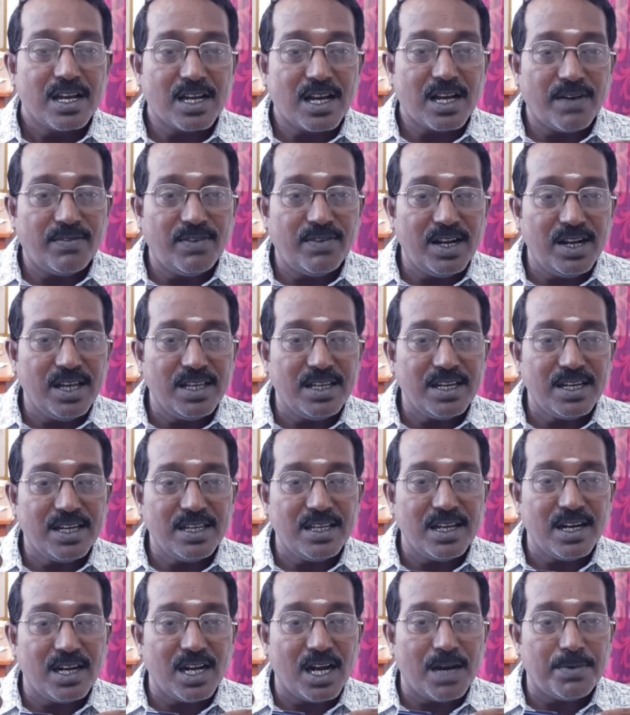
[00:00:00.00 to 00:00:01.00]
கவலையே
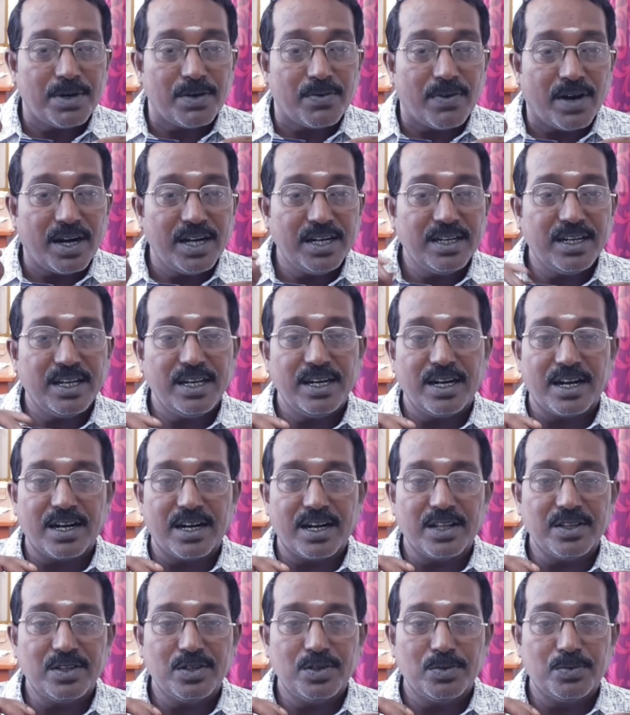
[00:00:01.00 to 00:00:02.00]
இல்லாமல் வாழ்க்கை
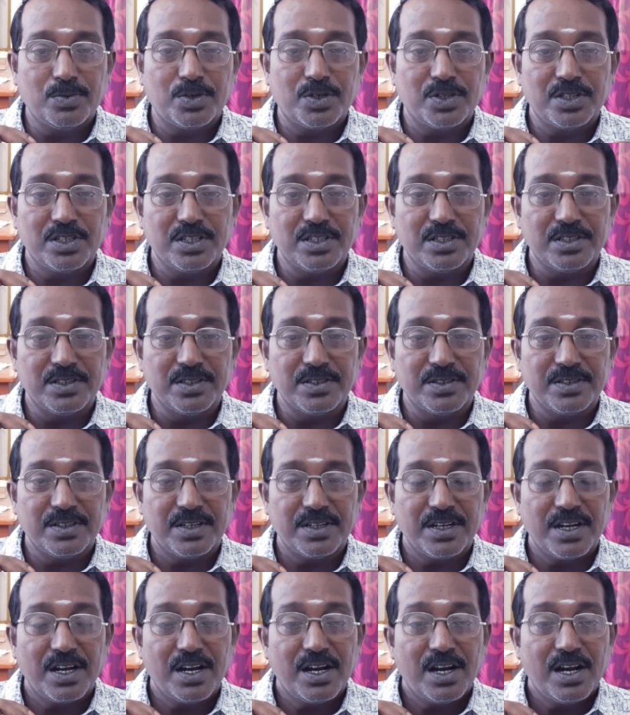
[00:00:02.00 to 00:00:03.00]
நடத்தும் பொழுது
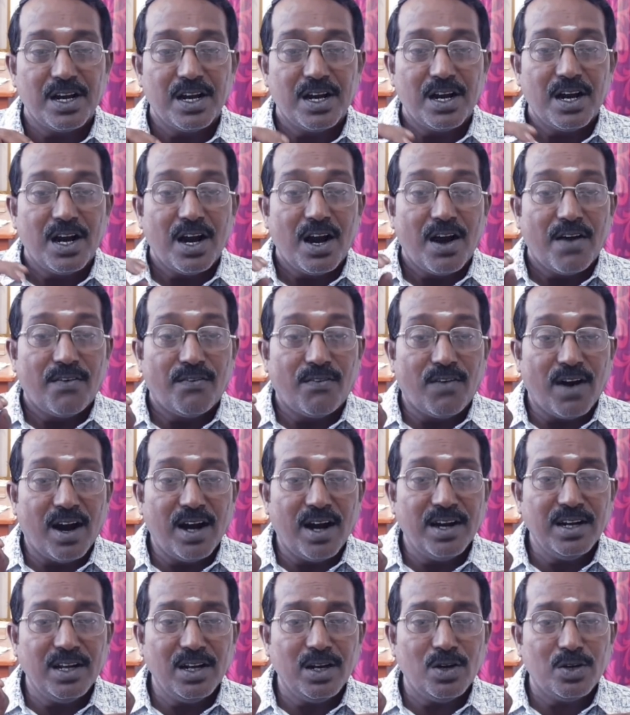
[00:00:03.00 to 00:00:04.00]

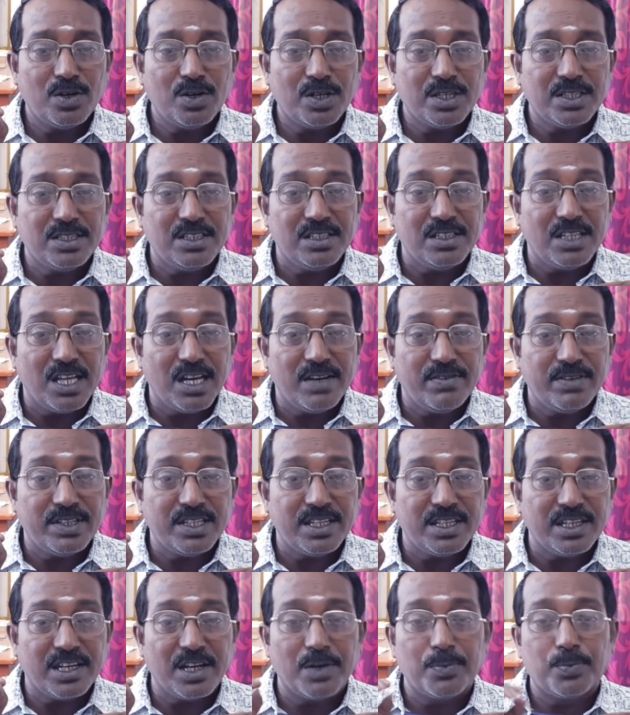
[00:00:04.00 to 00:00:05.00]
வானுலோகத்து
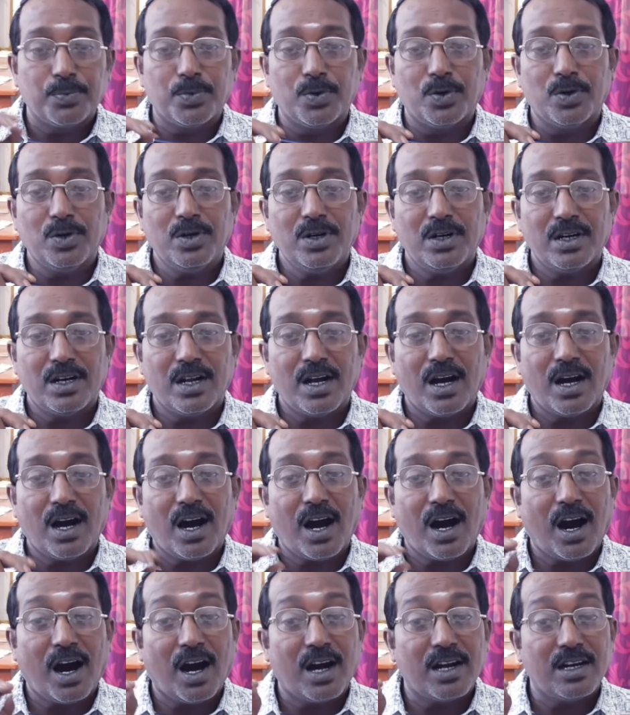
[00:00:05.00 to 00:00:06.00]
தேவதைகள் போல்
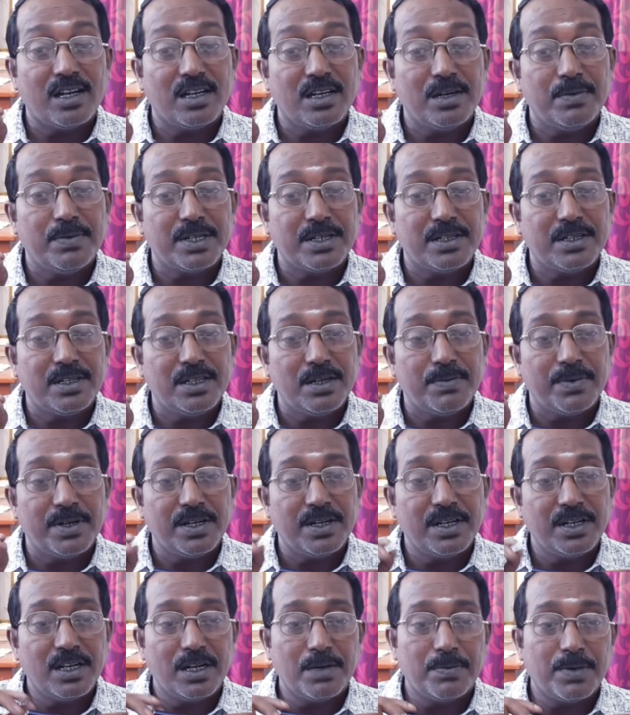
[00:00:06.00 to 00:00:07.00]
அழகு பெற்ற
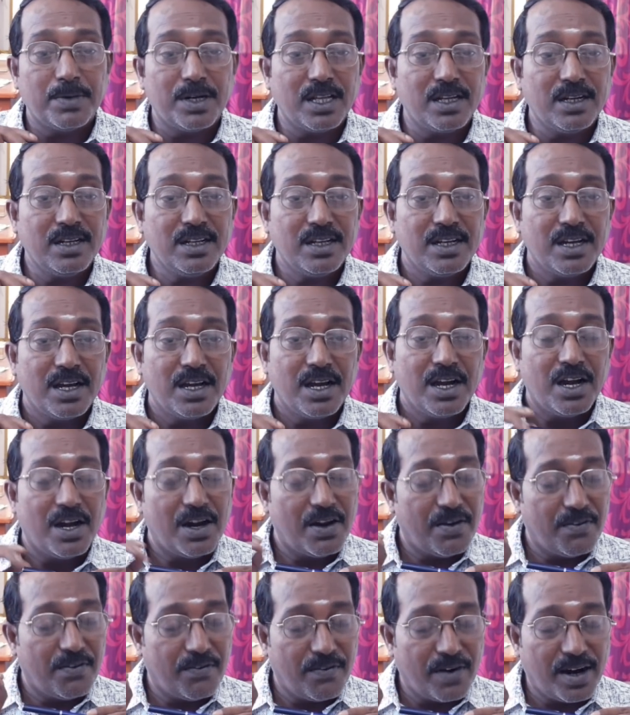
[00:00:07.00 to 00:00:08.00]
பெண்கள் பலர்
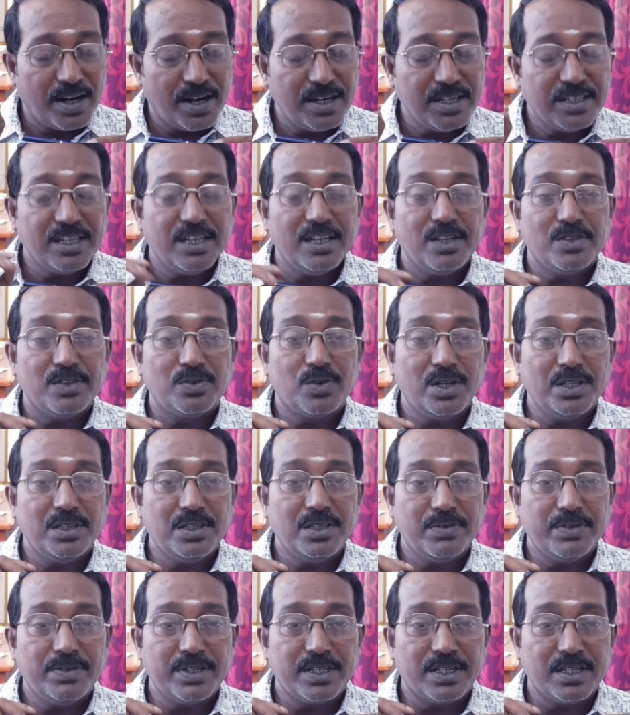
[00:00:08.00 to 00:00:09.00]
வாழ்க்கையை
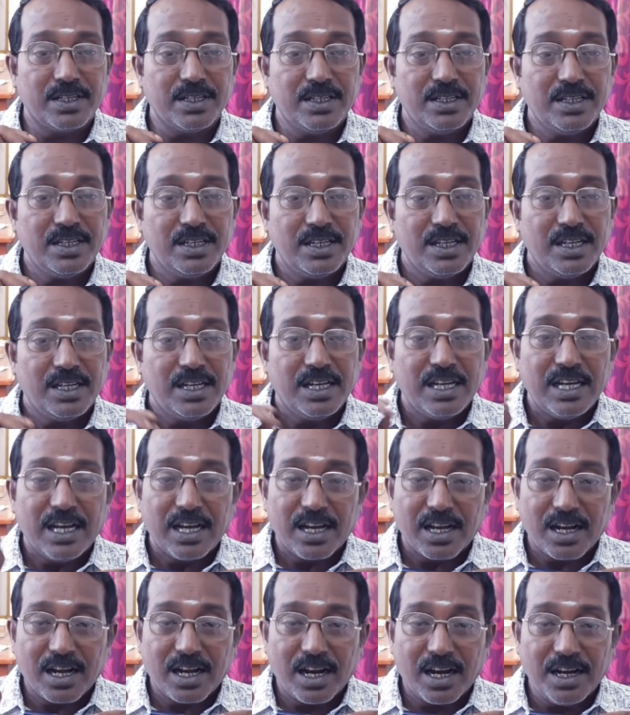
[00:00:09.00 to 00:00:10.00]
துளைத்துவிட்டு
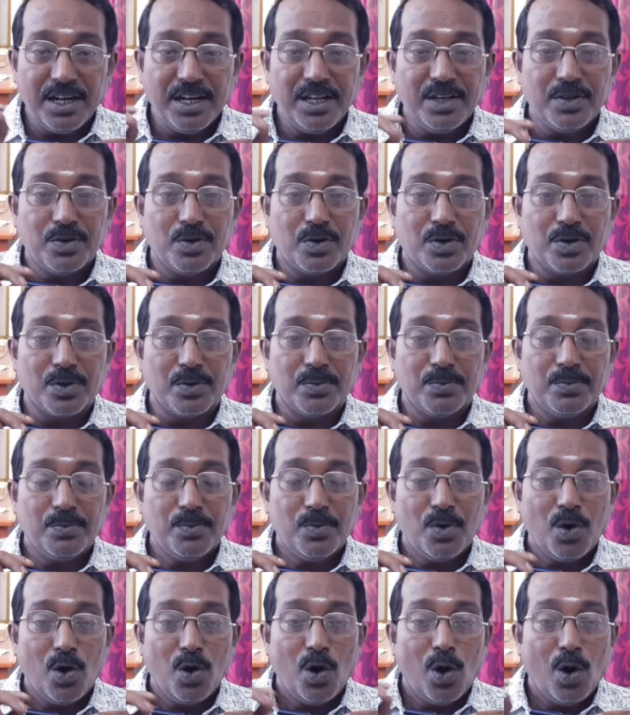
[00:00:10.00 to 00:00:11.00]
கண்ணீரோடும்
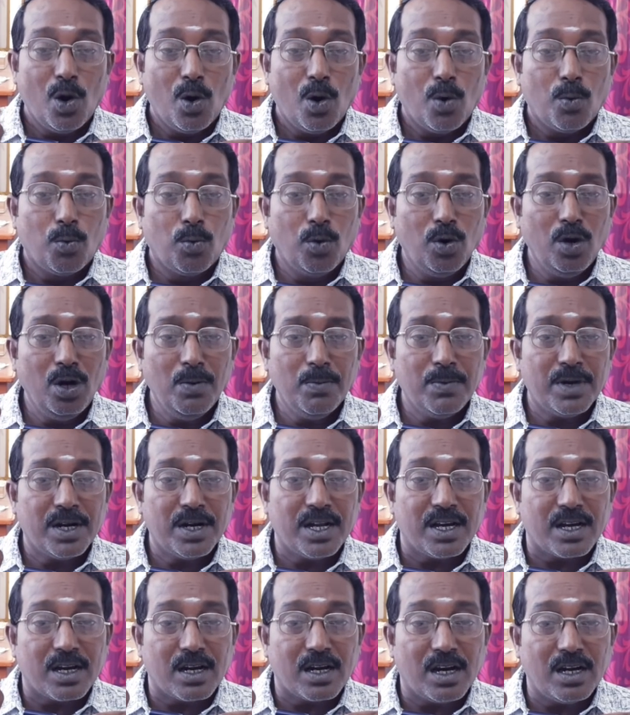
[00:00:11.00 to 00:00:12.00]
உள் மன
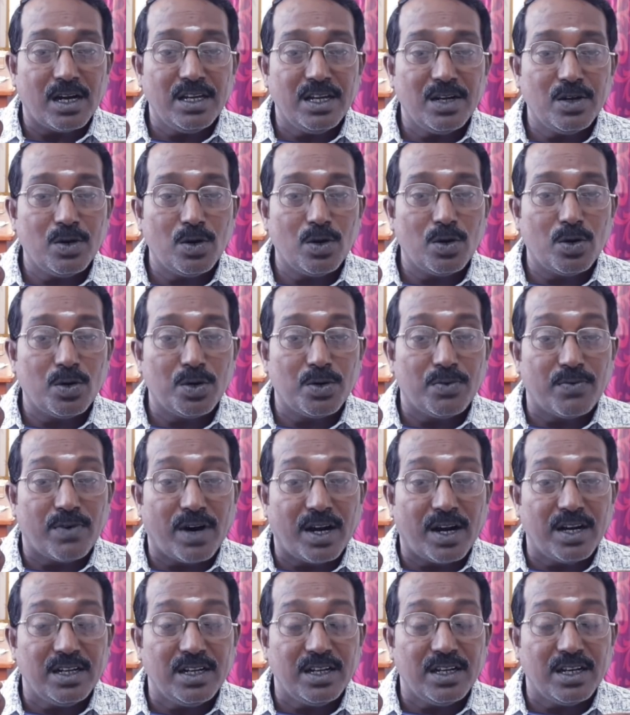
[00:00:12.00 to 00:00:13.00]
காயங்களோடும்
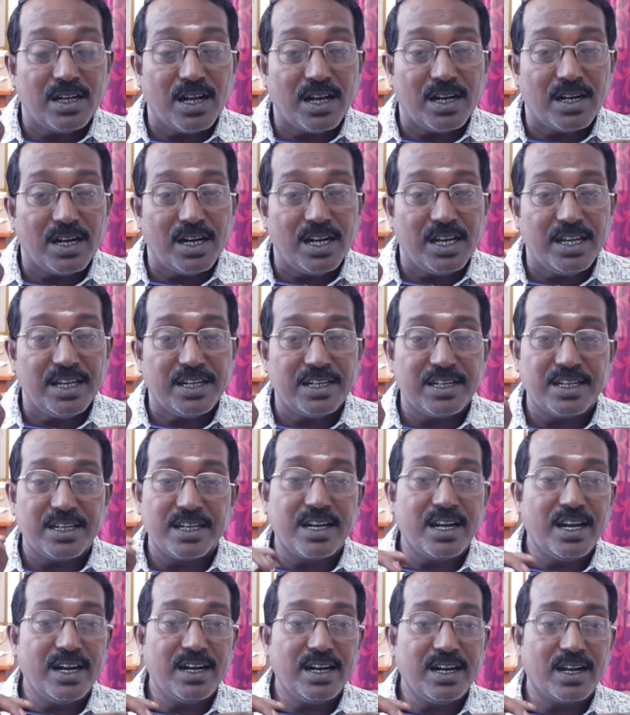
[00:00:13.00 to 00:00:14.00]
வாழ்கிறார்களே என்று
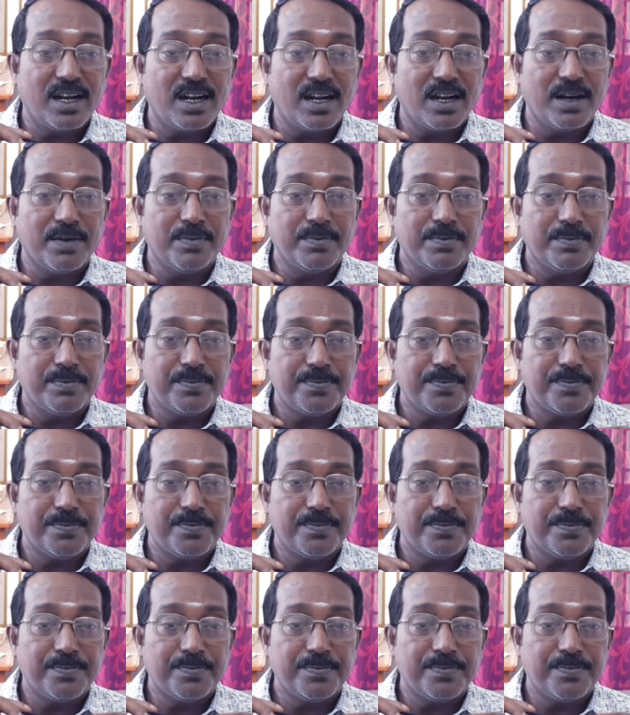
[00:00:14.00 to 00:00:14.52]
கேட்கலாம்